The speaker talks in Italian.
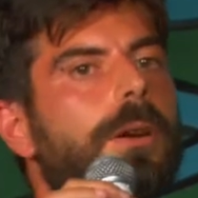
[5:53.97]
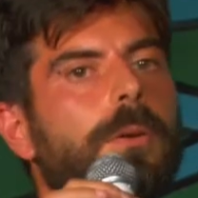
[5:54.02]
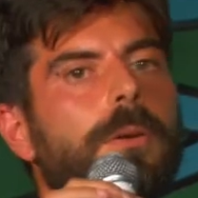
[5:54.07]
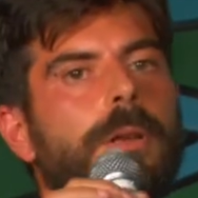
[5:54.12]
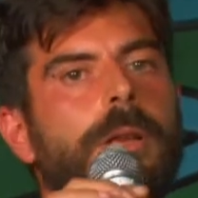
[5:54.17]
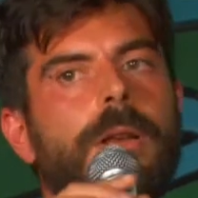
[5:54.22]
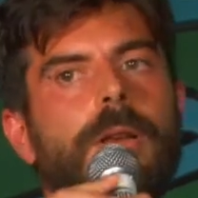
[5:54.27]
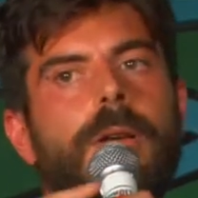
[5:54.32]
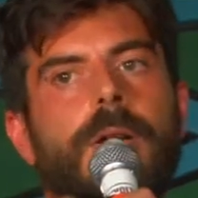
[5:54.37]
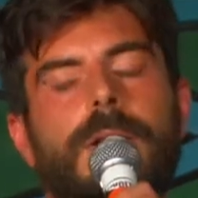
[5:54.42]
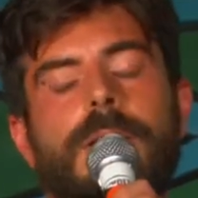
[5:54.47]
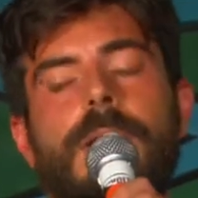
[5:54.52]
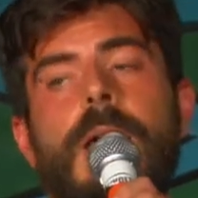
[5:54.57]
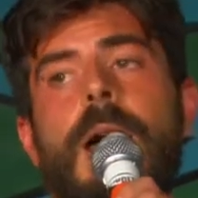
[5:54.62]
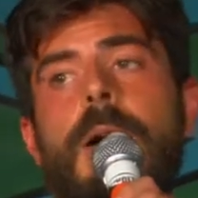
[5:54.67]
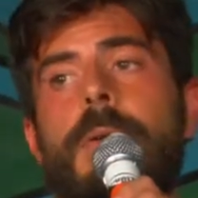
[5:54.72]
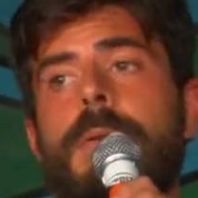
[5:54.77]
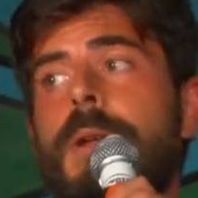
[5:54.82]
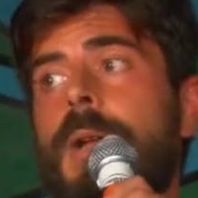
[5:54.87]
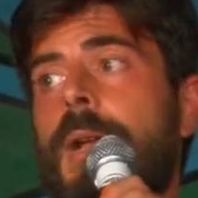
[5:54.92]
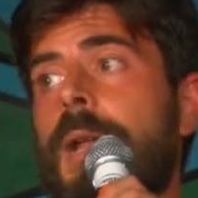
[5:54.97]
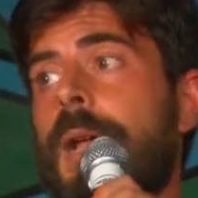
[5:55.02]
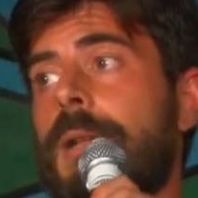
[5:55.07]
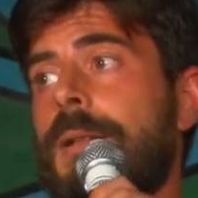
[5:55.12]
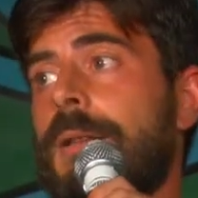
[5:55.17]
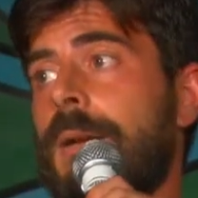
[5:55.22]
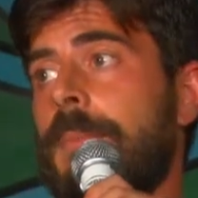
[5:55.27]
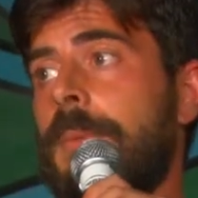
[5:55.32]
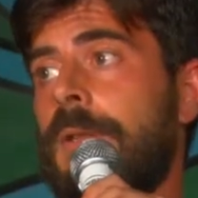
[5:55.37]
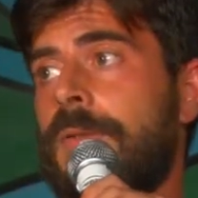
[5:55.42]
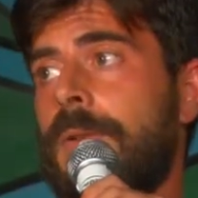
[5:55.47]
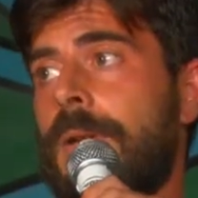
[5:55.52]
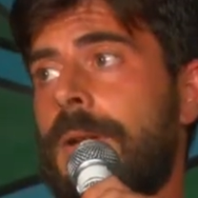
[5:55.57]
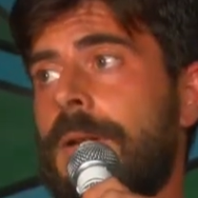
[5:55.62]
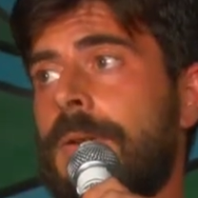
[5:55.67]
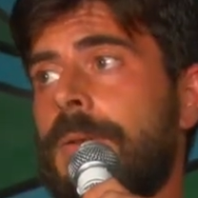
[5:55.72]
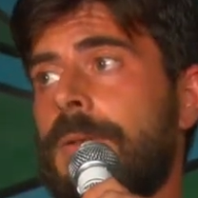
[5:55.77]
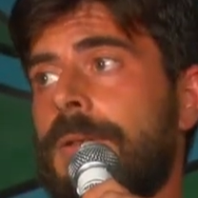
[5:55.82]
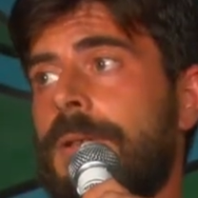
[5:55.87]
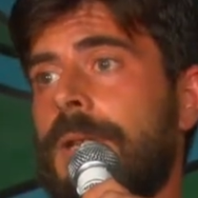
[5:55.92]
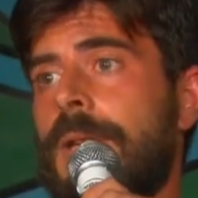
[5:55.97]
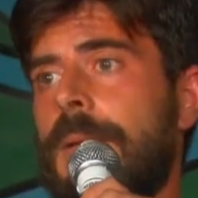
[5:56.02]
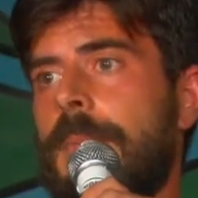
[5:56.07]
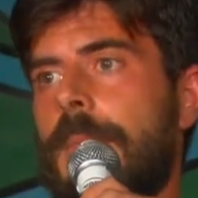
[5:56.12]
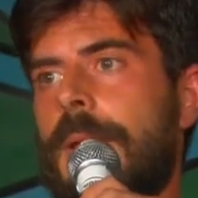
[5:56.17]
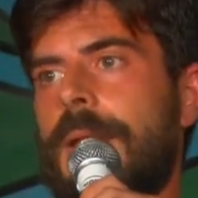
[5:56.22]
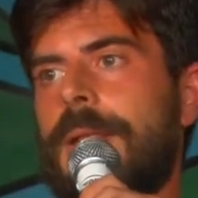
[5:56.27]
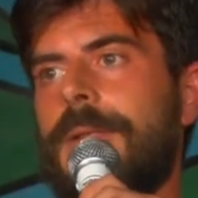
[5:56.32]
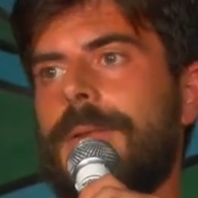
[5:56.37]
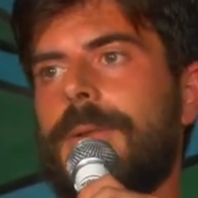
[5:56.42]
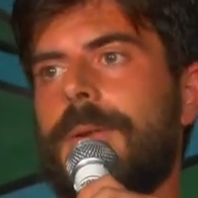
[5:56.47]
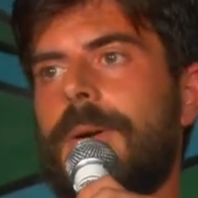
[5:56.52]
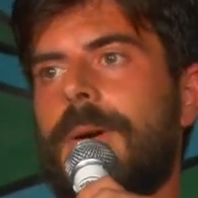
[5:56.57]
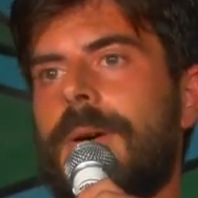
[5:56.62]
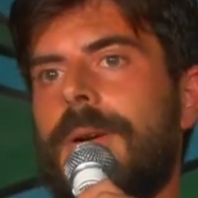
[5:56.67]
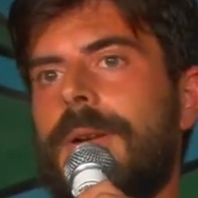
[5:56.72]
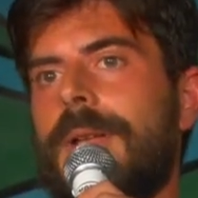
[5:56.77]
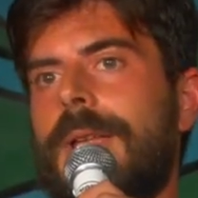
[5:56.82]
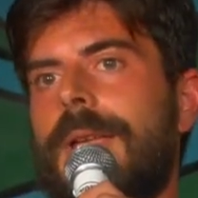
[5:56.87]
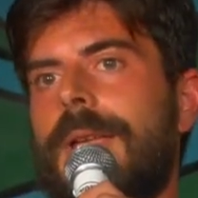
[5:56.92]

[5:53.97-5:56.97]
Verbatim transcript: con il lockdown e le altre misure di contenimento,